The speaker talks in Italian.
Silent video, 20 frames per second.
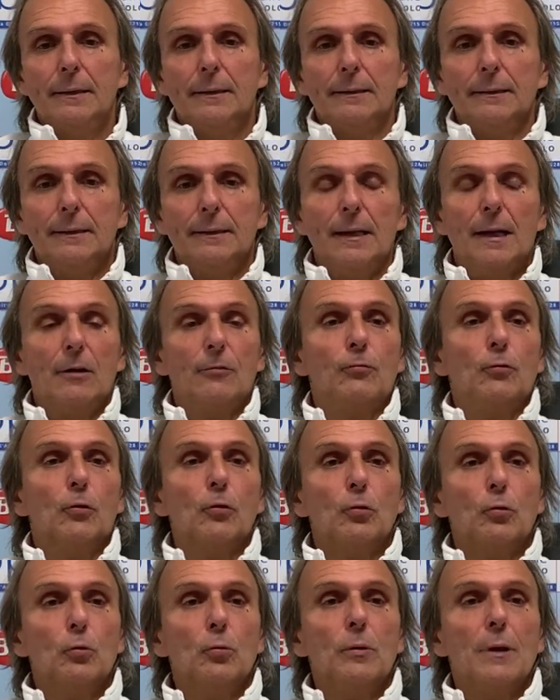Ti dà la
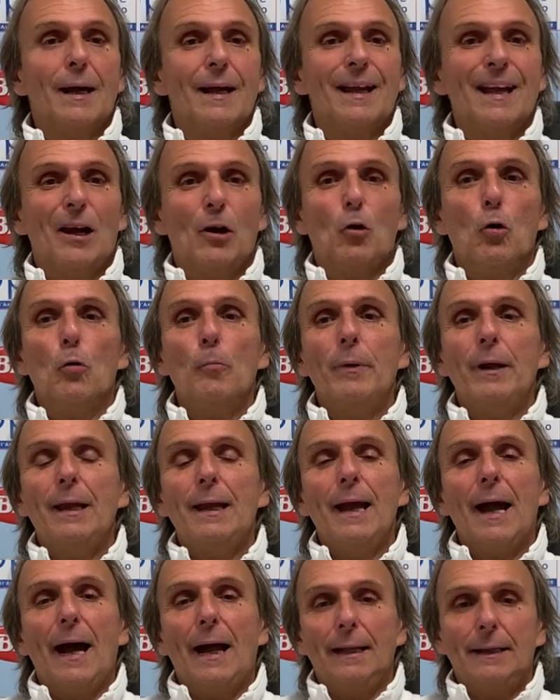fortuna che come
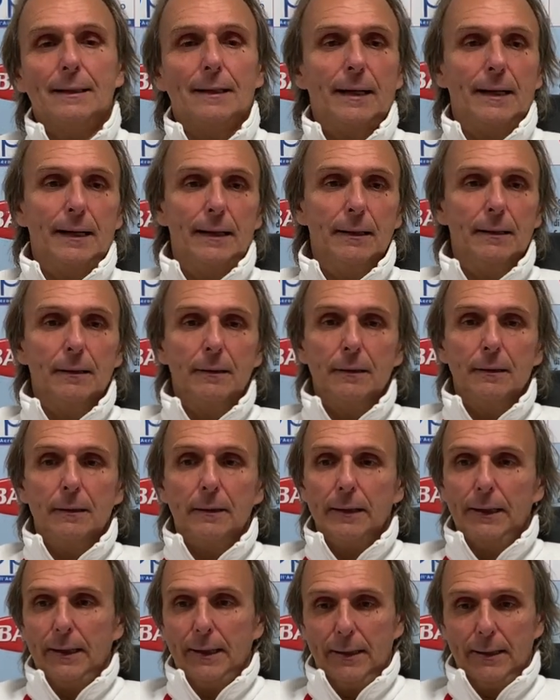gli altri,
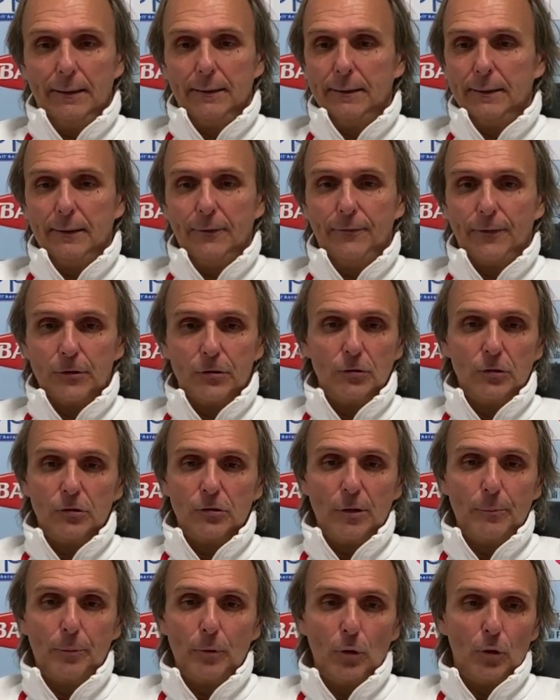e, e faccio
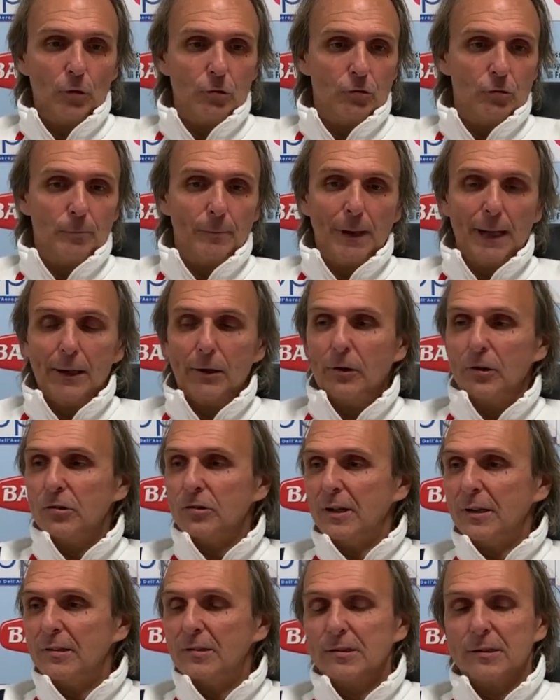l'esempio oggi, Man e
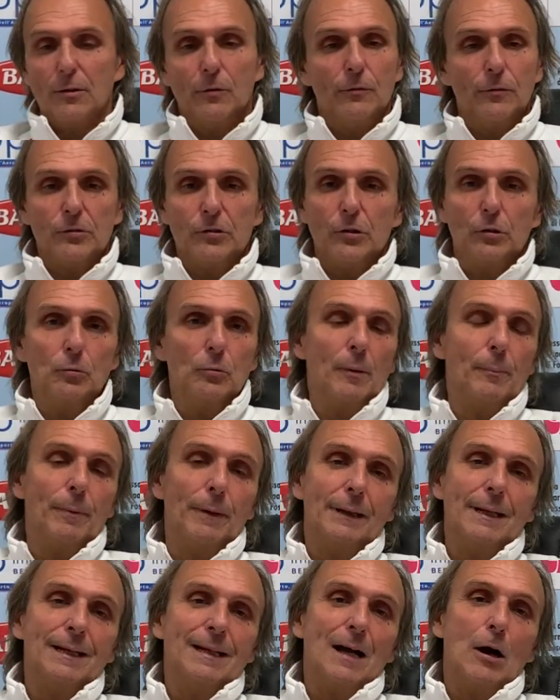Cenci stavano facendo una
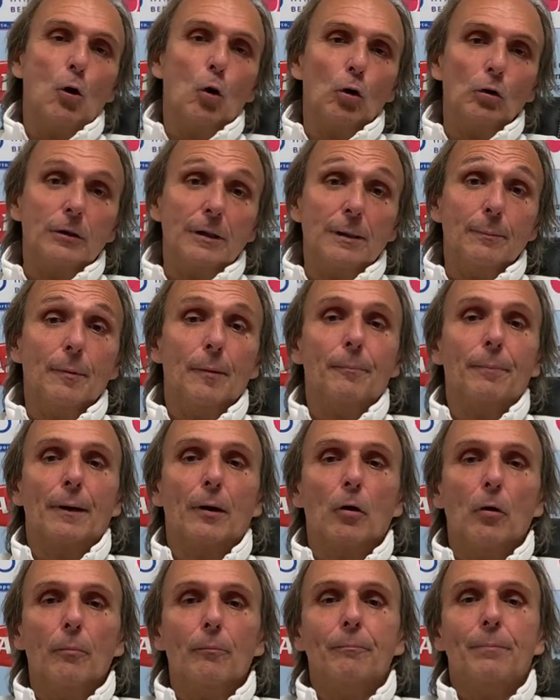partita ottima,
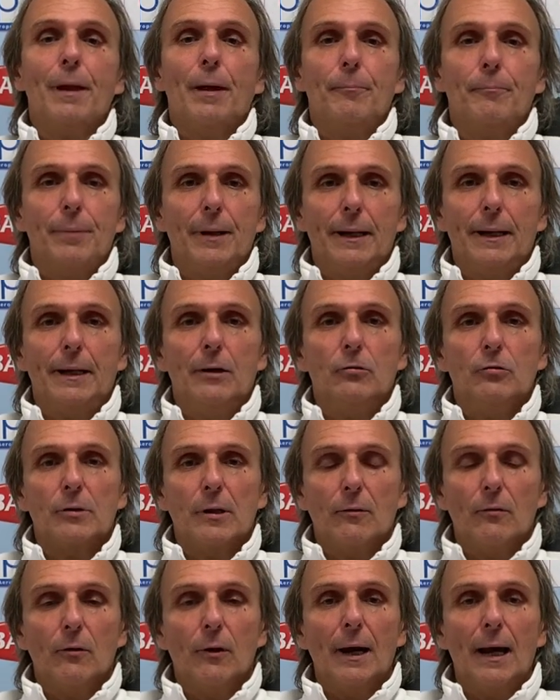però pian pianino
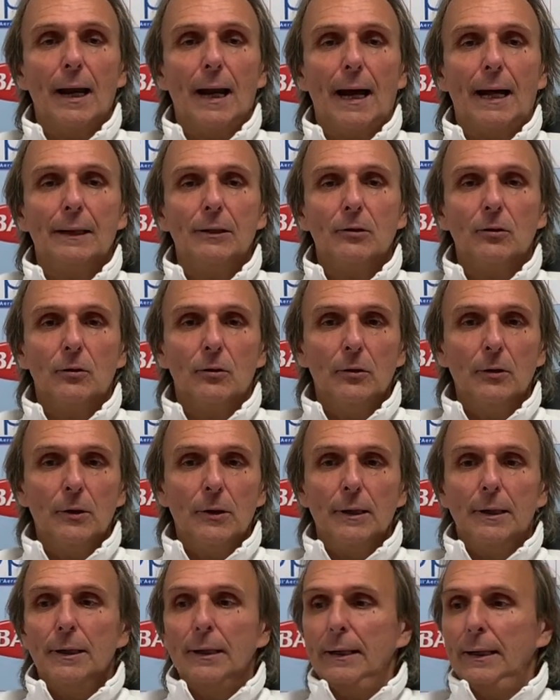stavano calando,
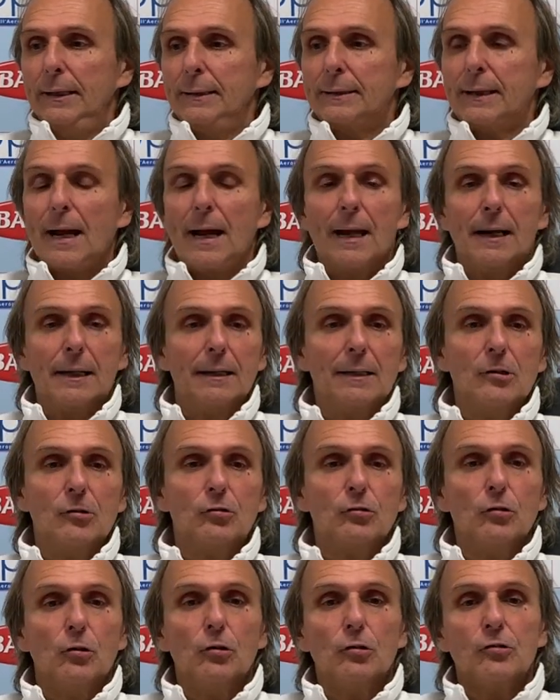l'entrata De
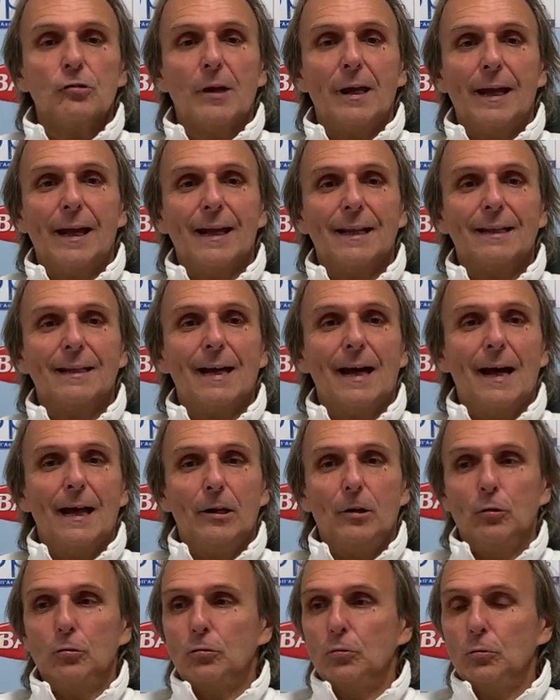Sosa e
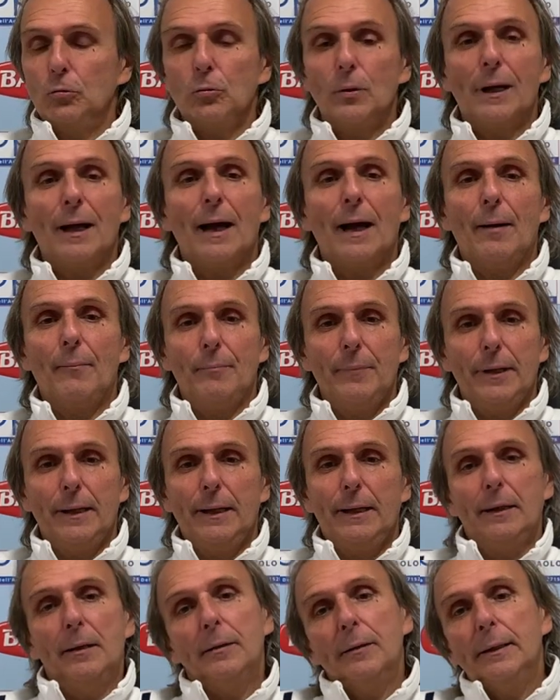Cattaneo, sono due
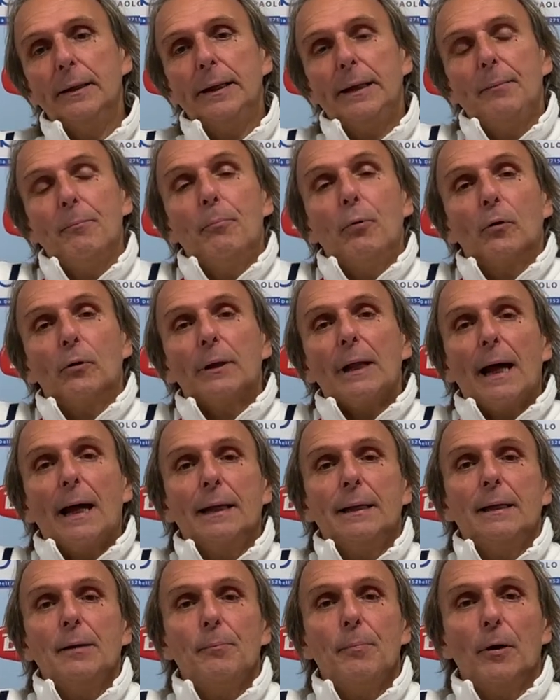cambi
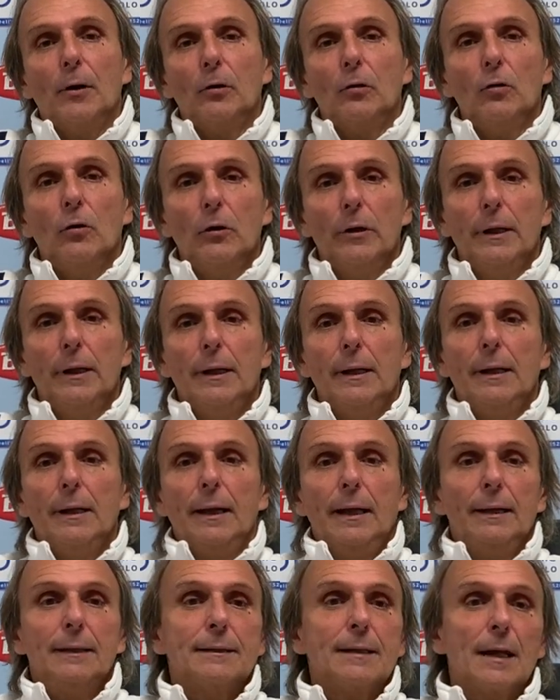importanti per noi.
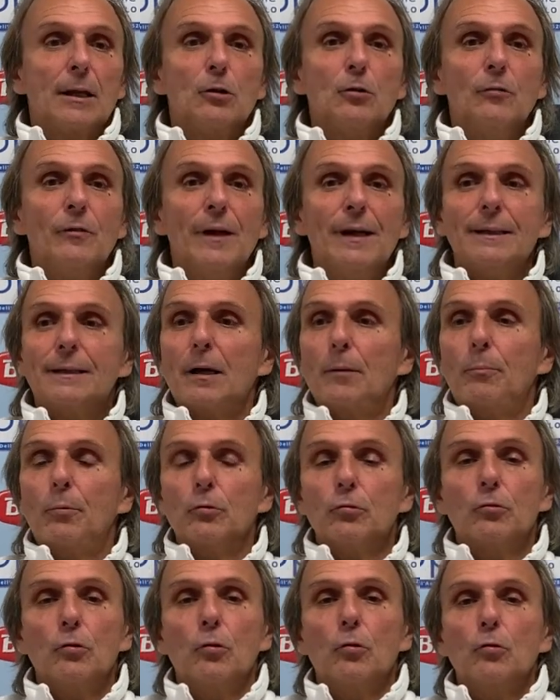È entrato Ventra al
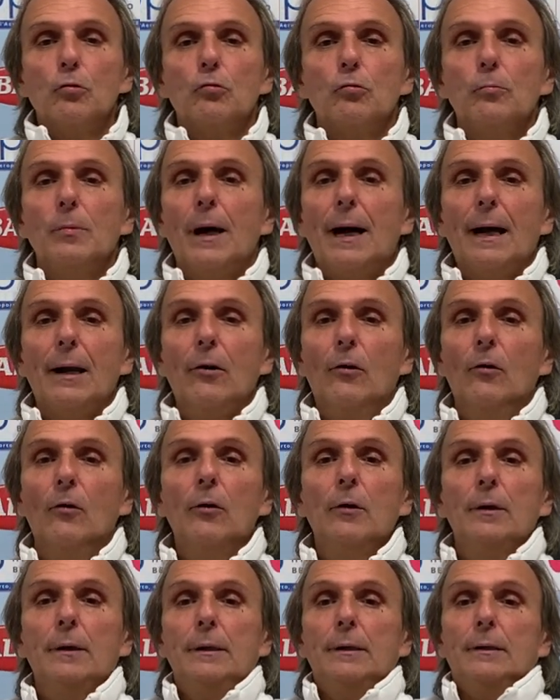posto di Cociubano,
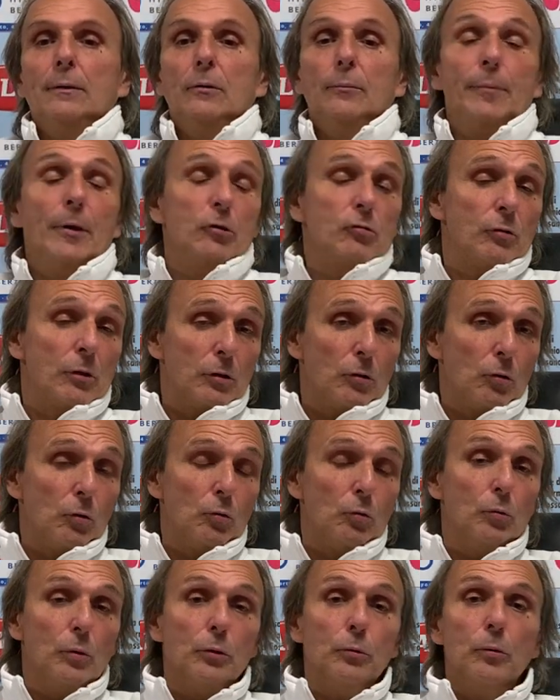abbiamo giocato con
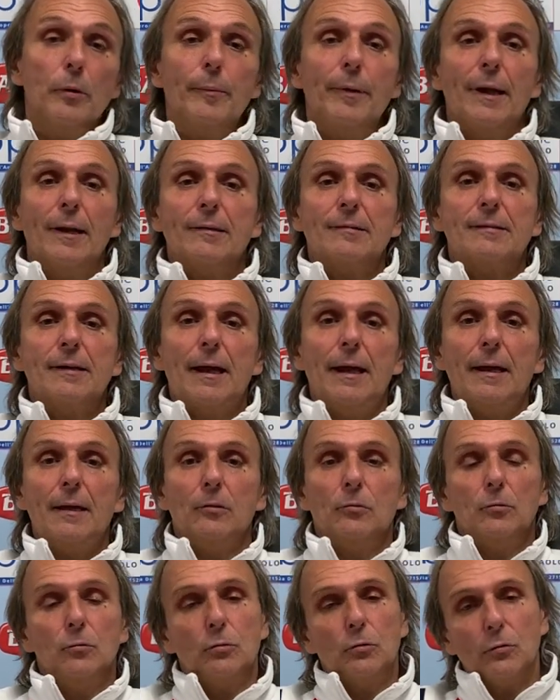2-2006, ho
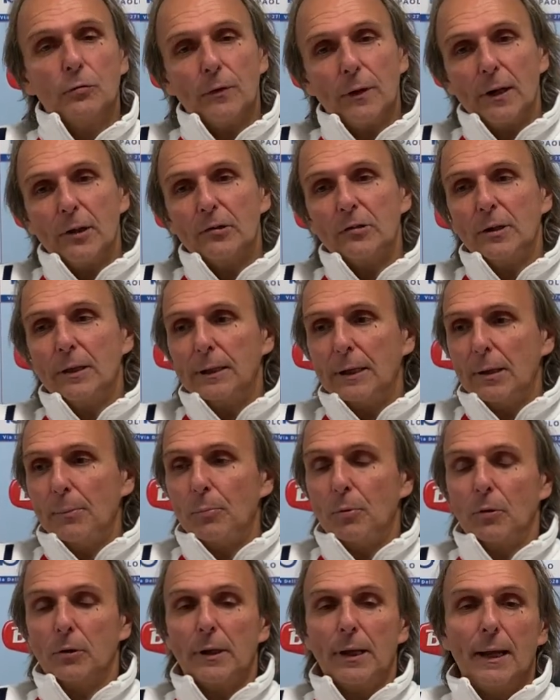dovuto fare la scelta del
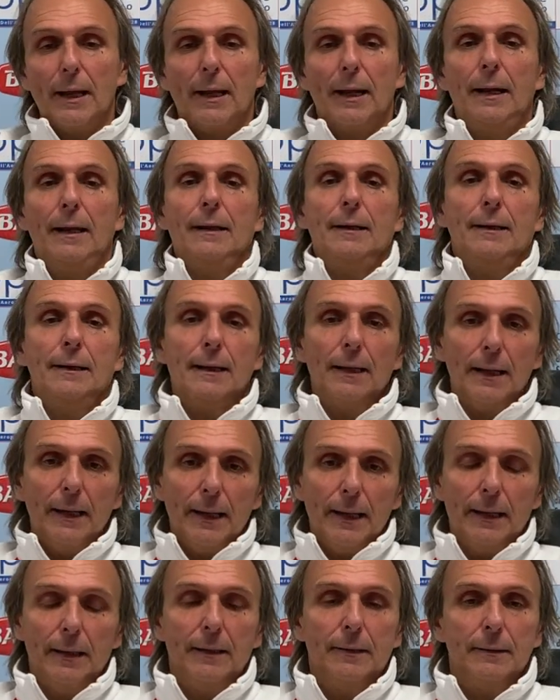portiere, anche
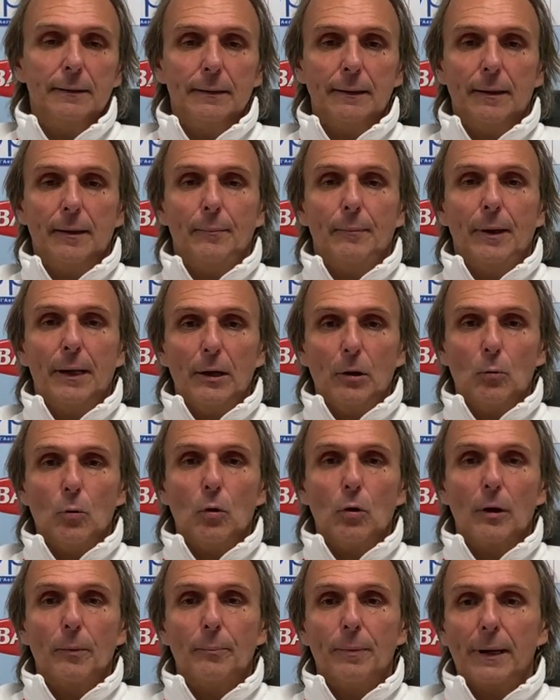lì eh, a
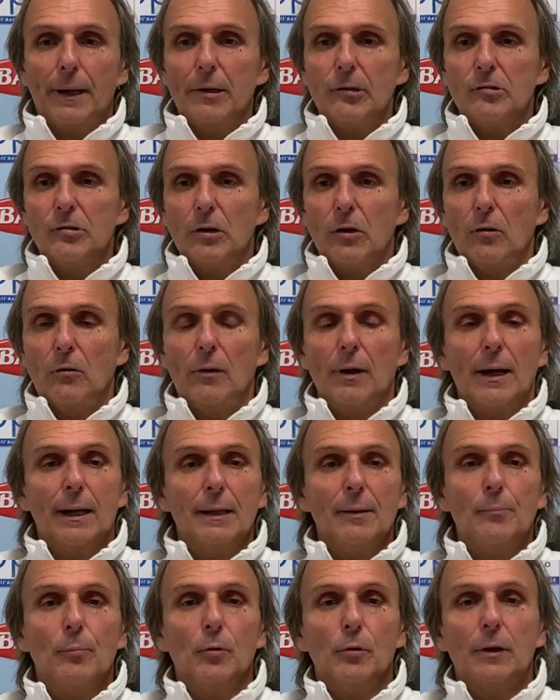malincuore perché Ciro è un
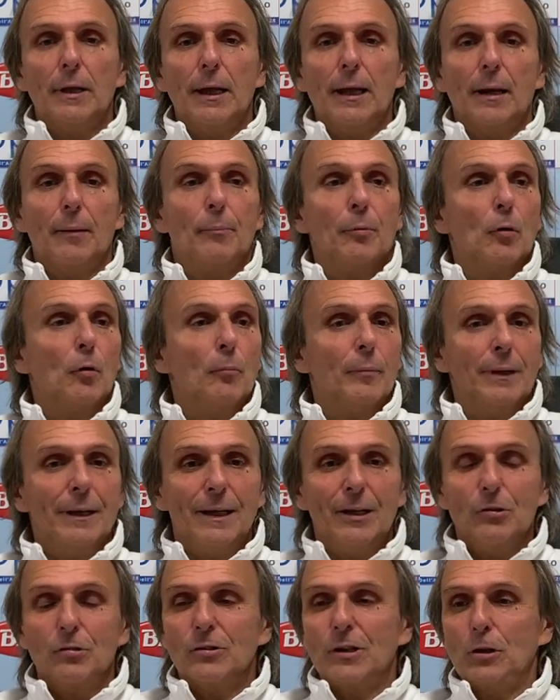grande portiere, però
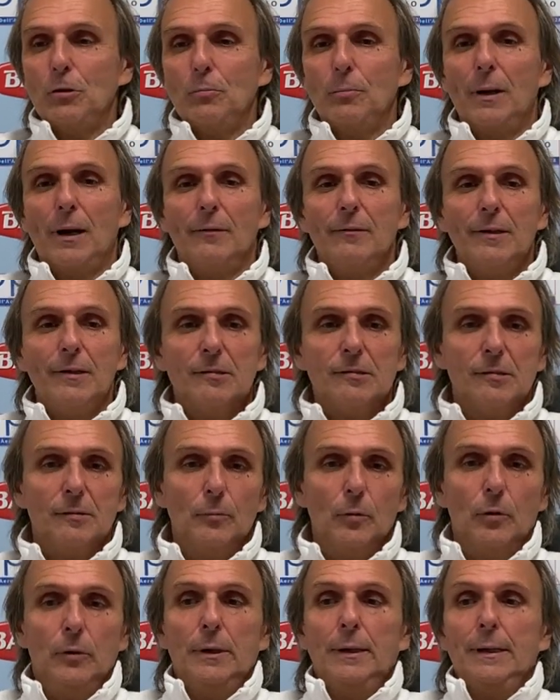Menino è stato bravissimo.